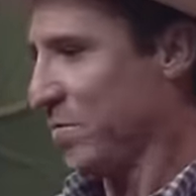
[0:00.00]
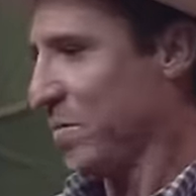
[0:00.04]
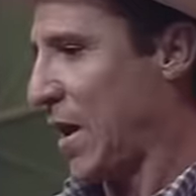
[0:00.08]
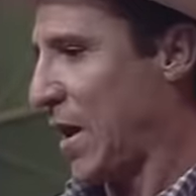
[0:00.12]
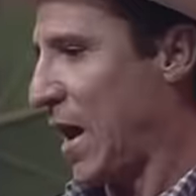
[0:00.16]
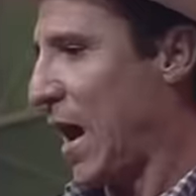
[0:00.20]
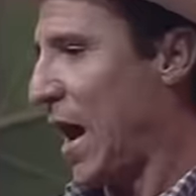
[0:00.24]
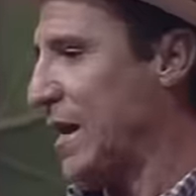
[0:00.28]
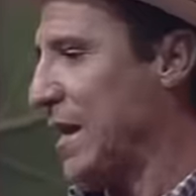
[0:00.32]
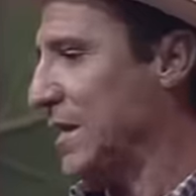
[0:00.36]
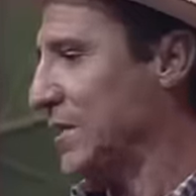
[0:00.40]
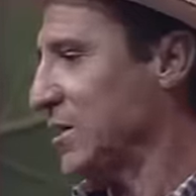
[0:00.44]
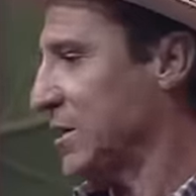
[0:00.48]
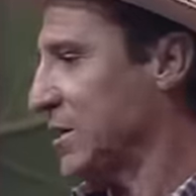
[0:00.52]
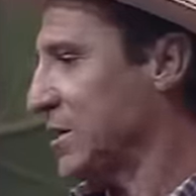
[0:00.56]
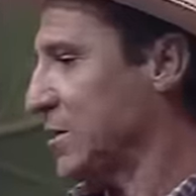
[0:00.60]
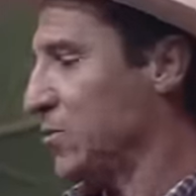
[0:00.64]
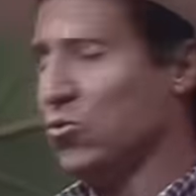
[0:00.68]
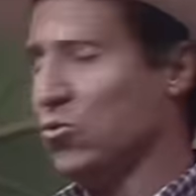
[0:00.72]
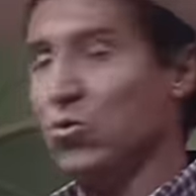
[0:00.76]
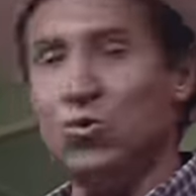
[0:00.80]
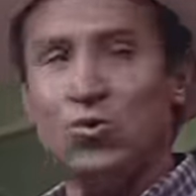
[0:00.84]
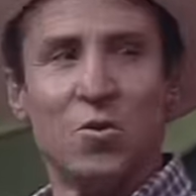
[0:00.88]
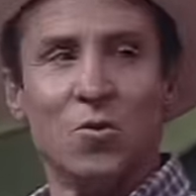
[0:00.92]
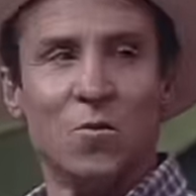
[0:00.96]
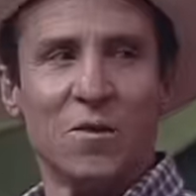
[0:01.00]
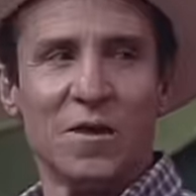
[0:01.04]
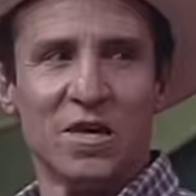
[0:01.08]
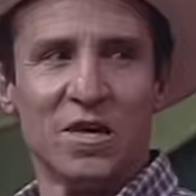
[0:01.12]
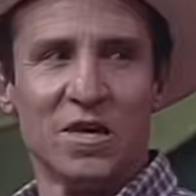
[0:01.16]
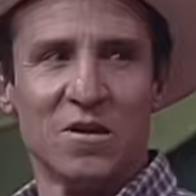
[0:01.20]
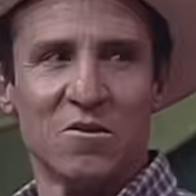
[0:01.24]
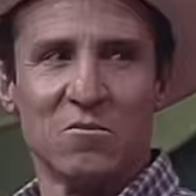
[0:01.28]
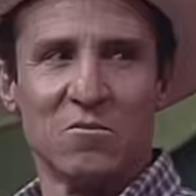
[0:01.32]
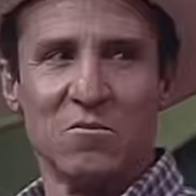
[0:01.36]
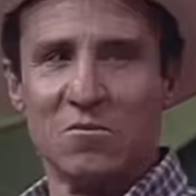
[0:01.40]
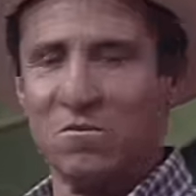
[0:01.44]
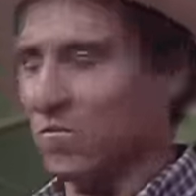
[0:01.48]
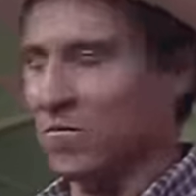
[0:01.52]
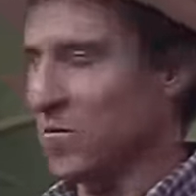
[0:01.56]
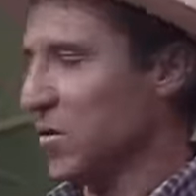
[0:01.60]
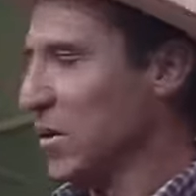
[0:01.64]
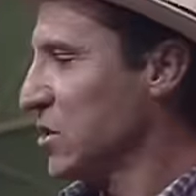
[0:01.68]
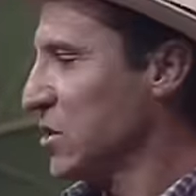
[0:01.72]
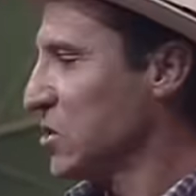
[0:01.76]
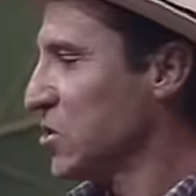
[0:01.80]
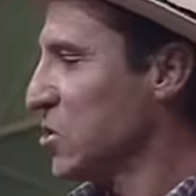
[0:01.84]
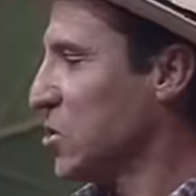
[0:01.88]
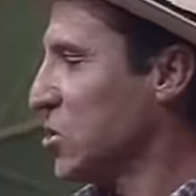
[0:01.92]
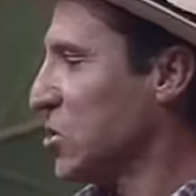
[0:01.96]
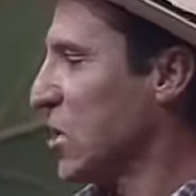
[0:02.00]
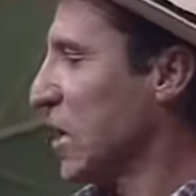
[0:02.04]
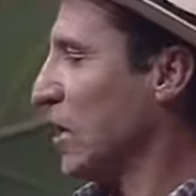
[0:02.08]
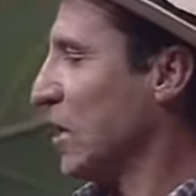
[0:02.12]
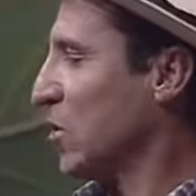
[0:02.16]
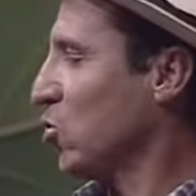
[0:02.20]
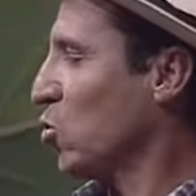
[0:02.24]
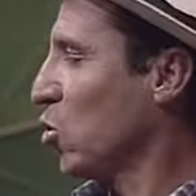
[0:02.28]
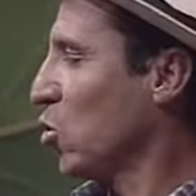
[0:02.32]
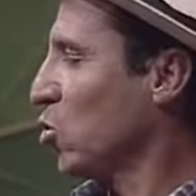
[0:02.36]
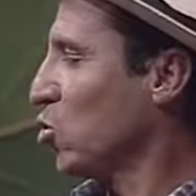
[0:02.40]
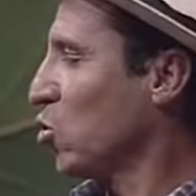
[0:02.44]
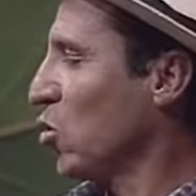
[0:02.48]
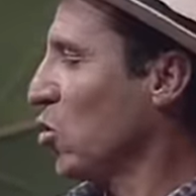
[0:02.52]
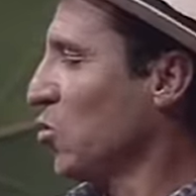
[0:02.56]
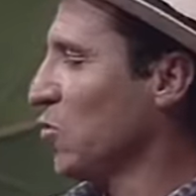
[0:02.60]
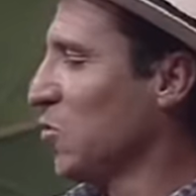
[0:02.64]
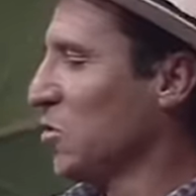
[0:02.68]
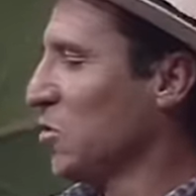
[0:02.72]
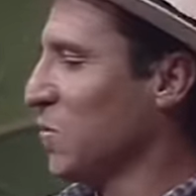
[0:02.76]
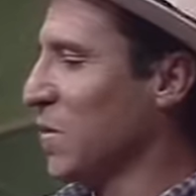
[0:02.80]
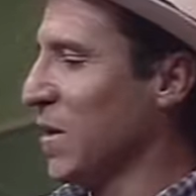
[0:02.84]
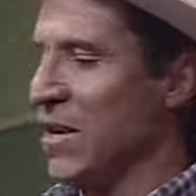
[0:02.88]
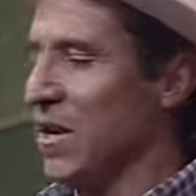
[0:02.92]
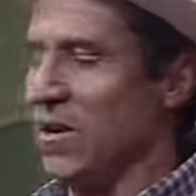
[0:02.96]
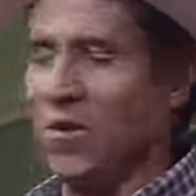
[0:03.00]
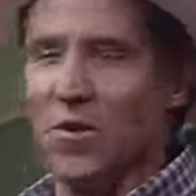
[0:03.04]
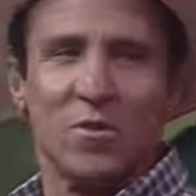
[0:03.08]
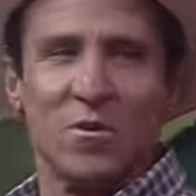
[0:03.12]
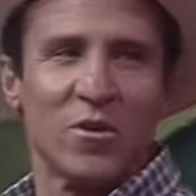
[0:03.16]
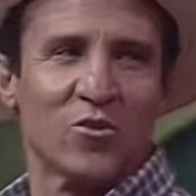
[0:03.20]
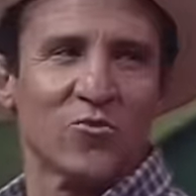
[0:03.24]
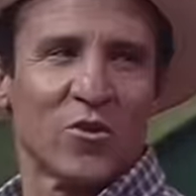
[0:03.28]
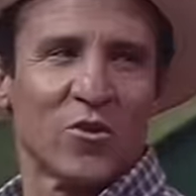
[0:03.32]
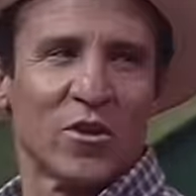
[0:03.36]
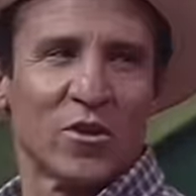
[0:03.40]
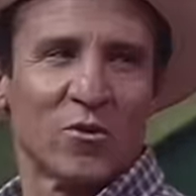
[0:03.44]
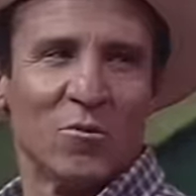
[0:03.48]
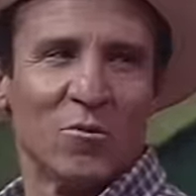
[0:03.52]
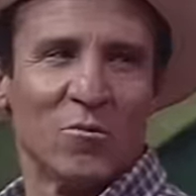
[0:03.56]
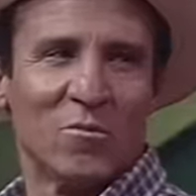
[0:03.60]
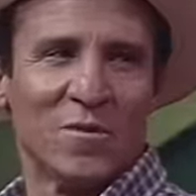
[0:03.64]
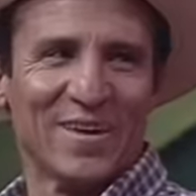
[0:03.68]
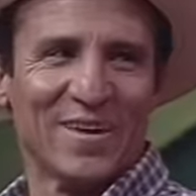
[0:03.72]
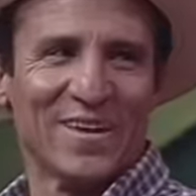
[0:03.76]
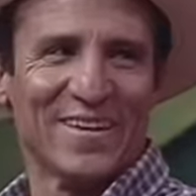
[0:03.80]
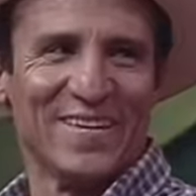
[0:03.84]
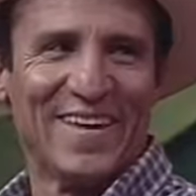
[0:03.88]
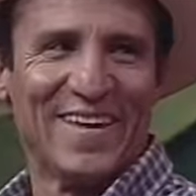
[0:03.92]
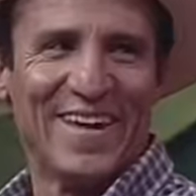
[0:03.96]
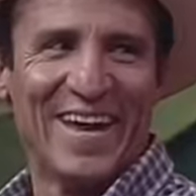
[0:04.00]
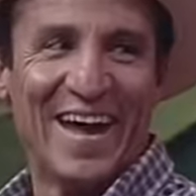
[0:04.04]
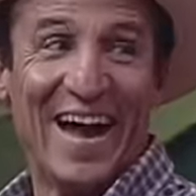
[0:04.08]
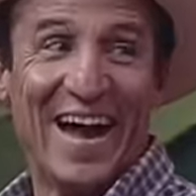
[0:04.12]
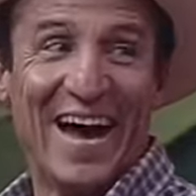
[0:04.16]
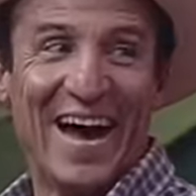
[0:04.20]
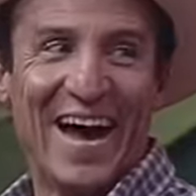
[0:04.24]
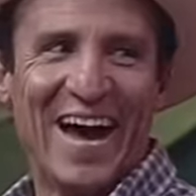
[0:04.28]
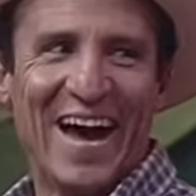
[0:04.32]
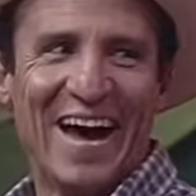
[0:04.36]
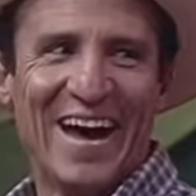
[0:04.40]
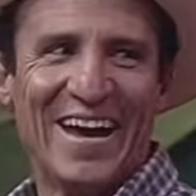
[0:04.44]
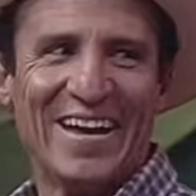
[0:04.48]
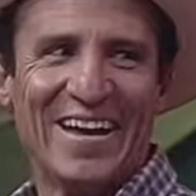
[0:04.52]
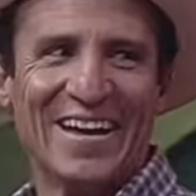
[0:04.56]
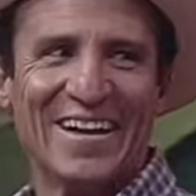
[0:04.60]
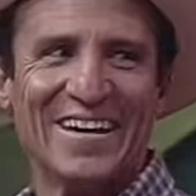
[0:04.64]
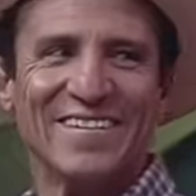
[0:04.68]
Aí, no domingo. No domingo. Sentou todo mundo beirando a zona comprida, na área.